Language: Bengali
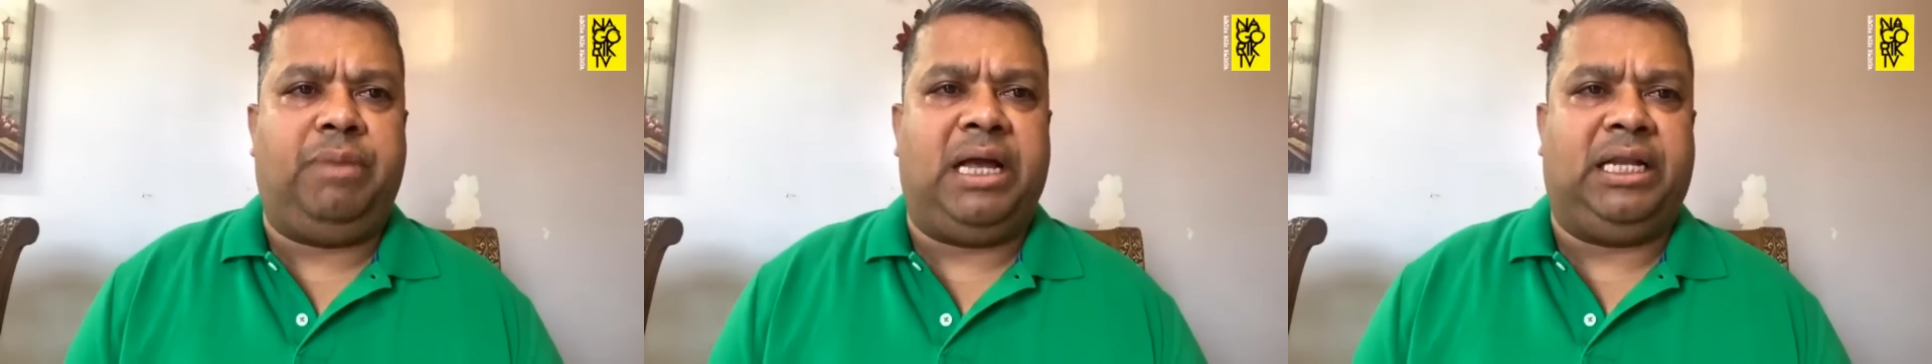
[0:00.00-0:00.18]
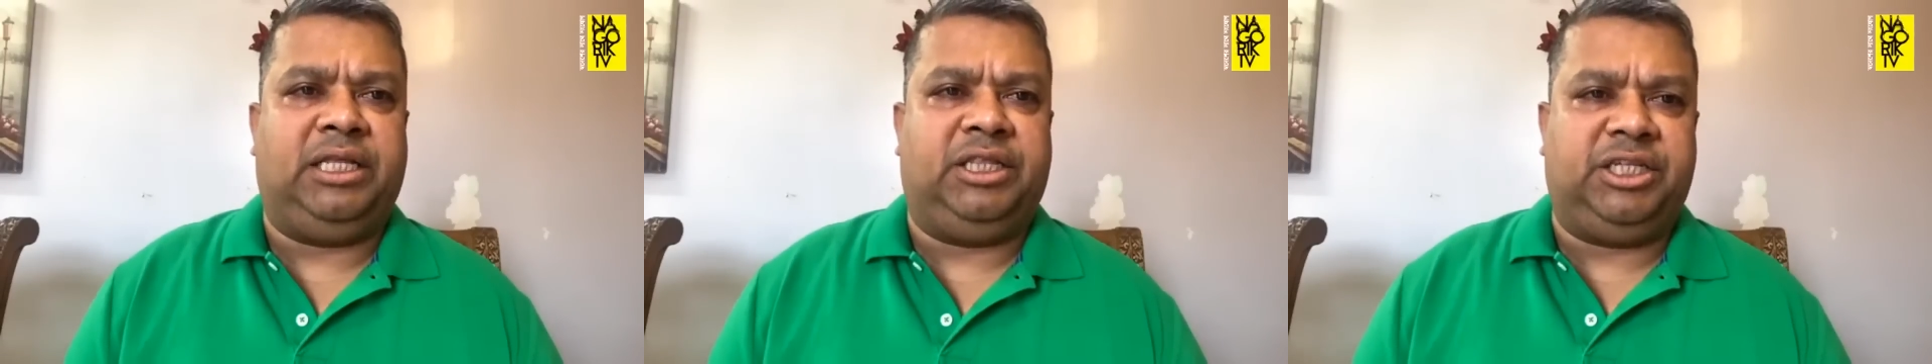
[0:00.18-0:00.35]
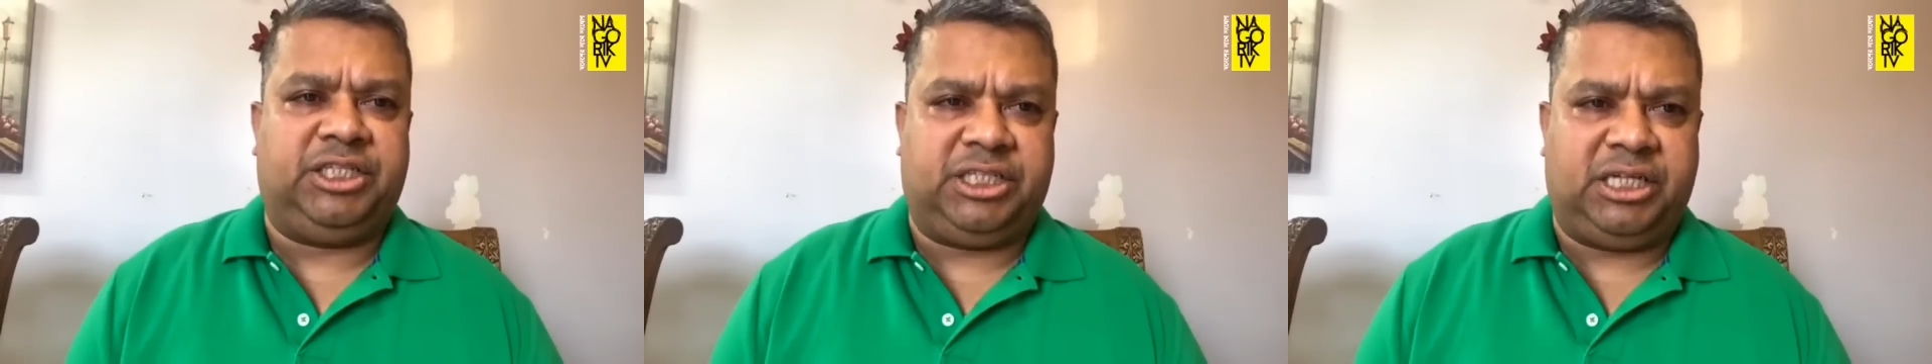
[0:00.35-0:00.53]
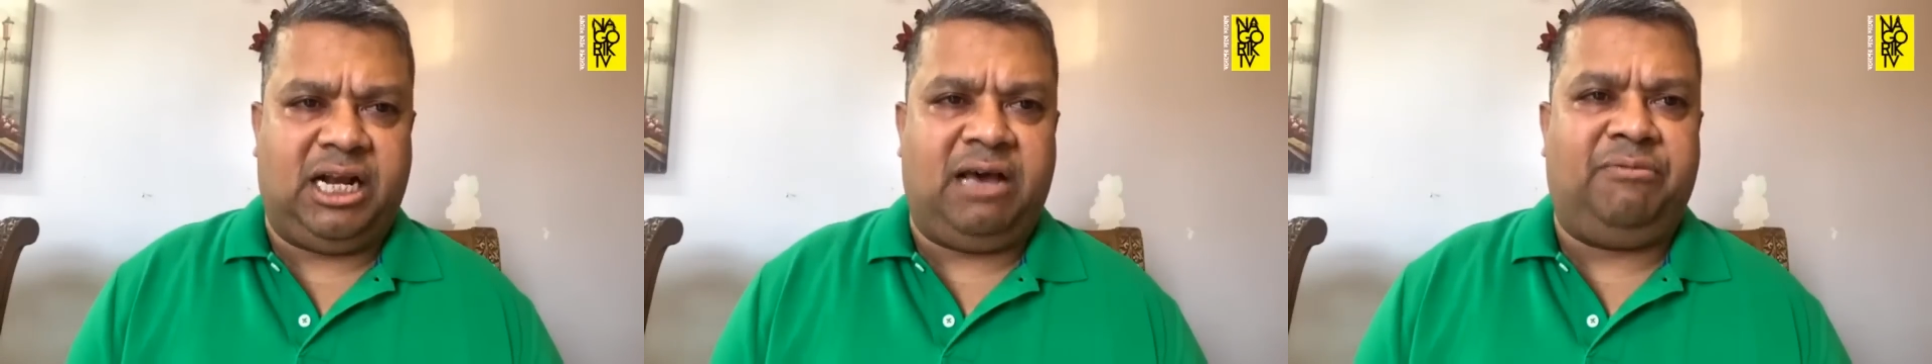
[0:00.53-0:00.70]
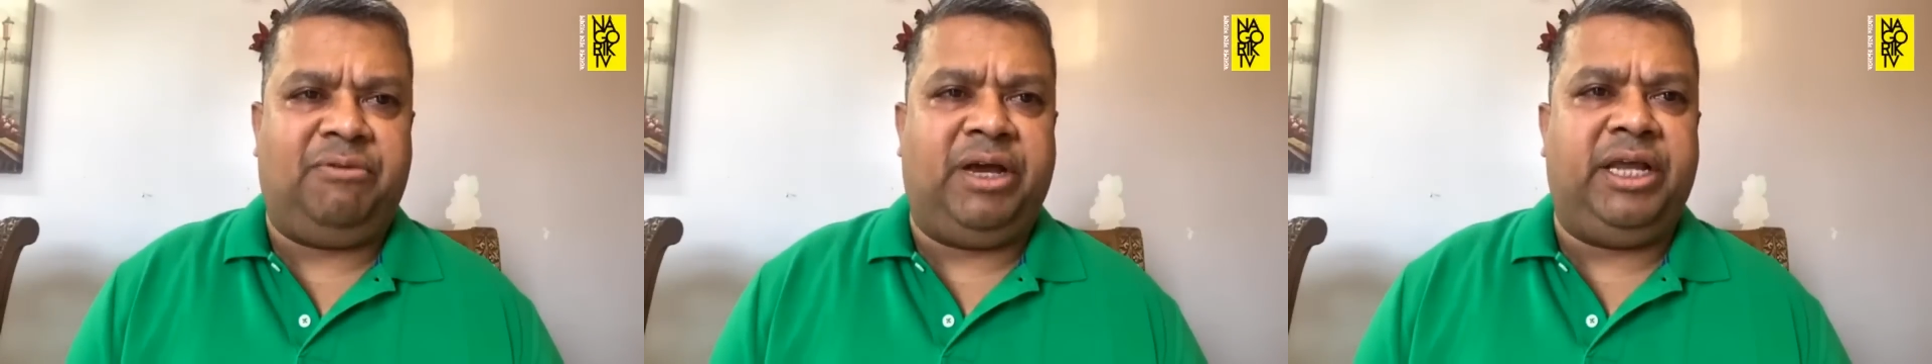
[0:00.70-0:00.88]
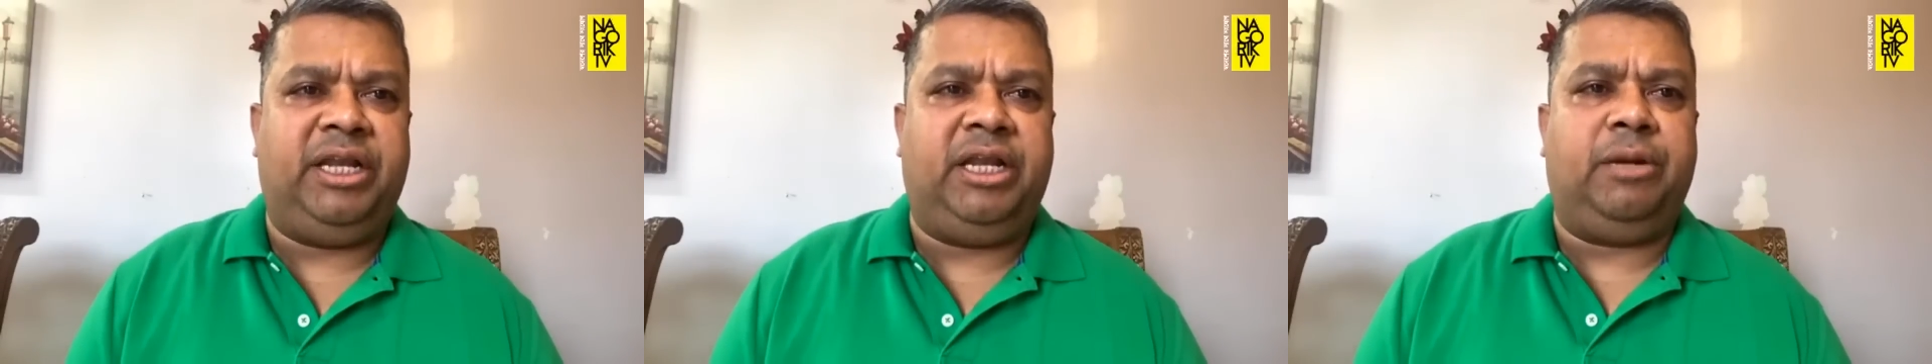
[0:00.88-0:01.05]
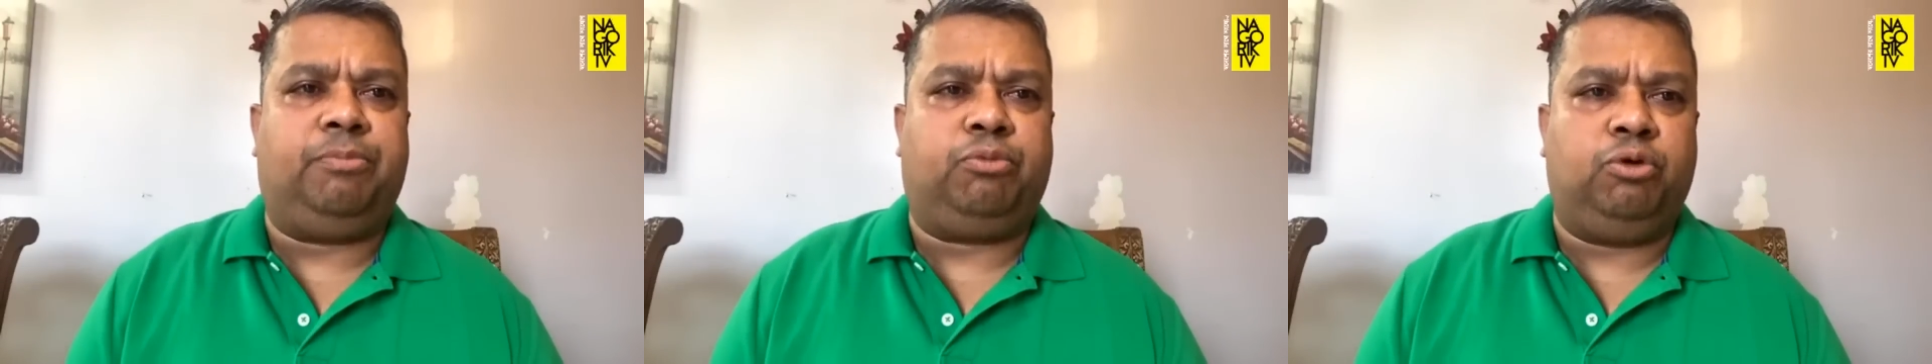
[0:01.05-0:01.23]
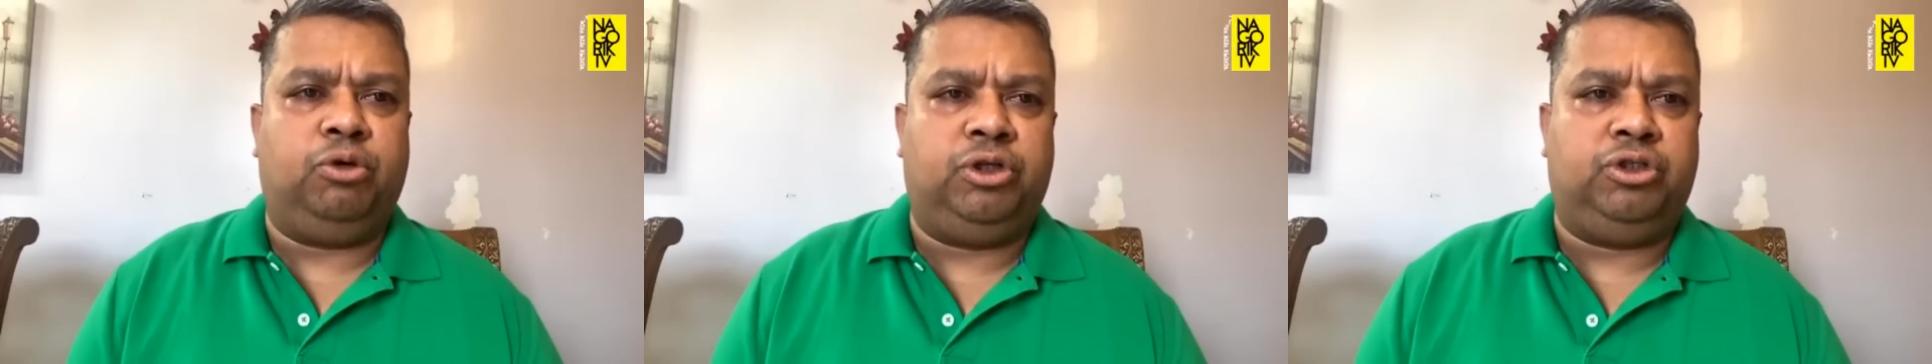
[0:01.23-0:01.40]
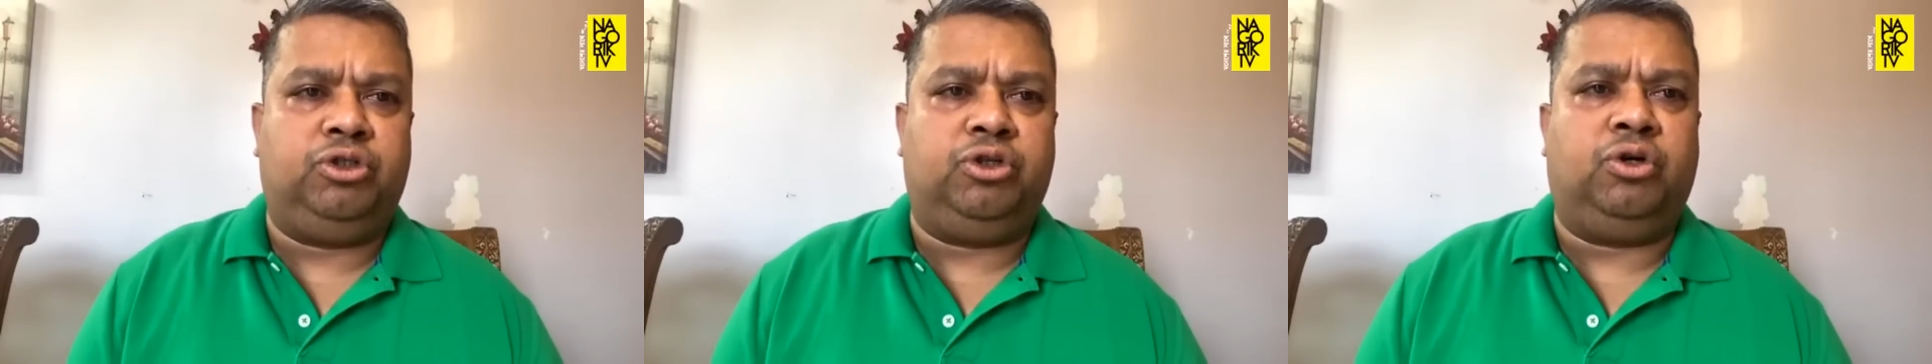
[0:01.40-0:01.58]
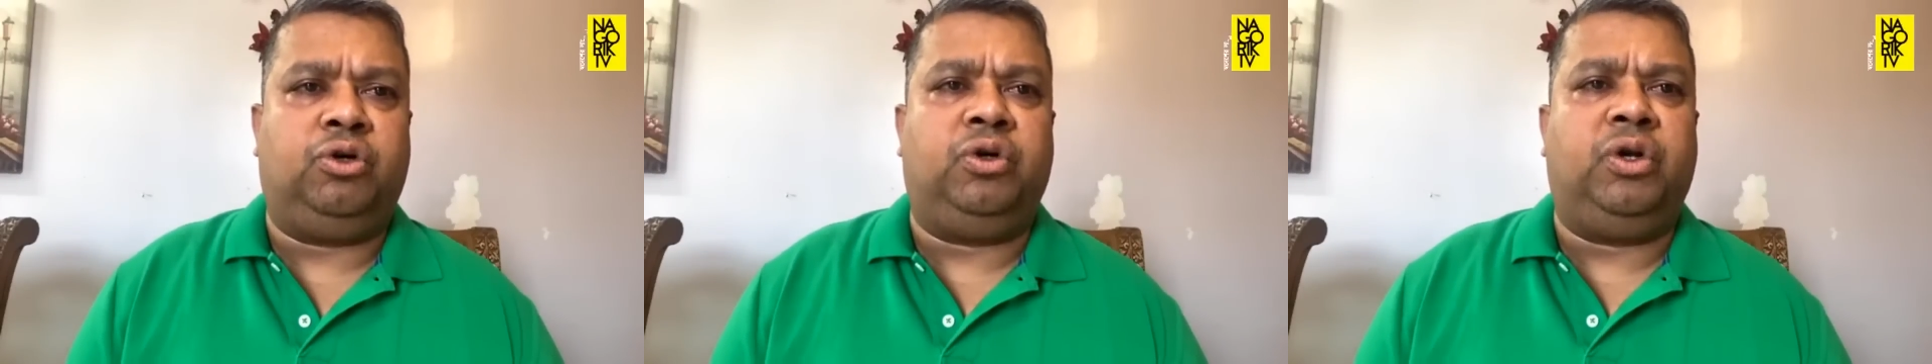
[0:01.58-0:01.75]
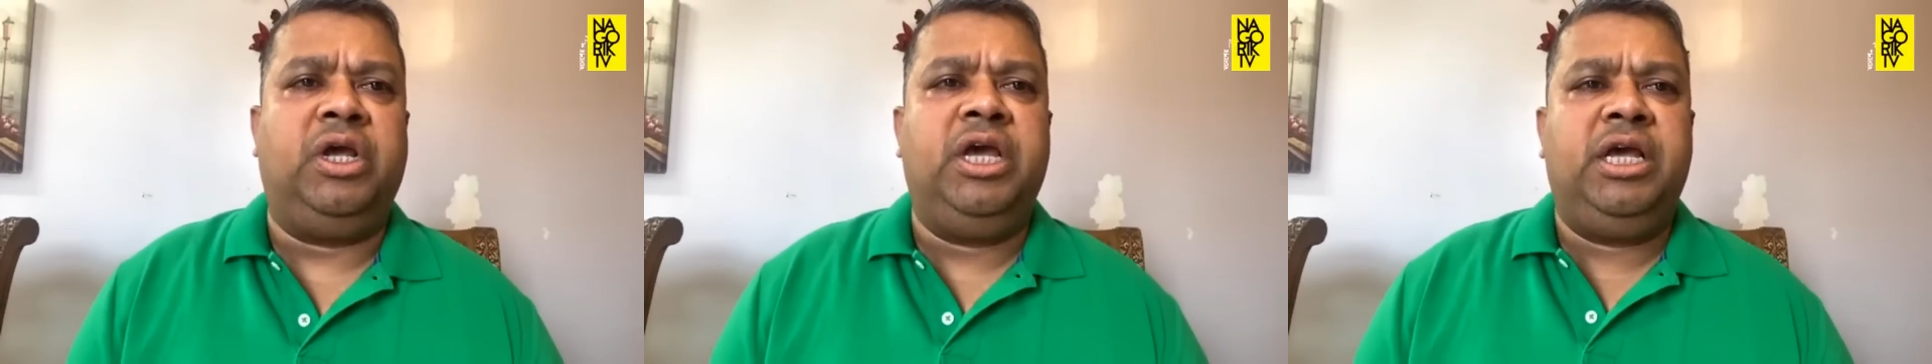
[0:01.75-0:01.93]
বাংলাদেশ সেনাবাহিনীর
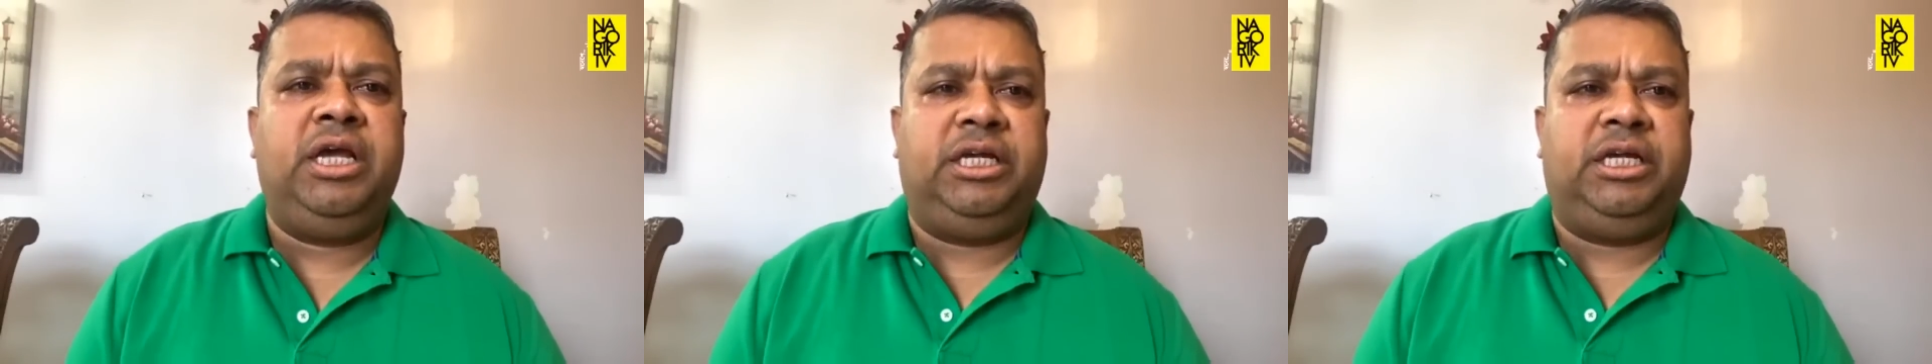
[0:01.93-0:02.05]
প্রয়োজন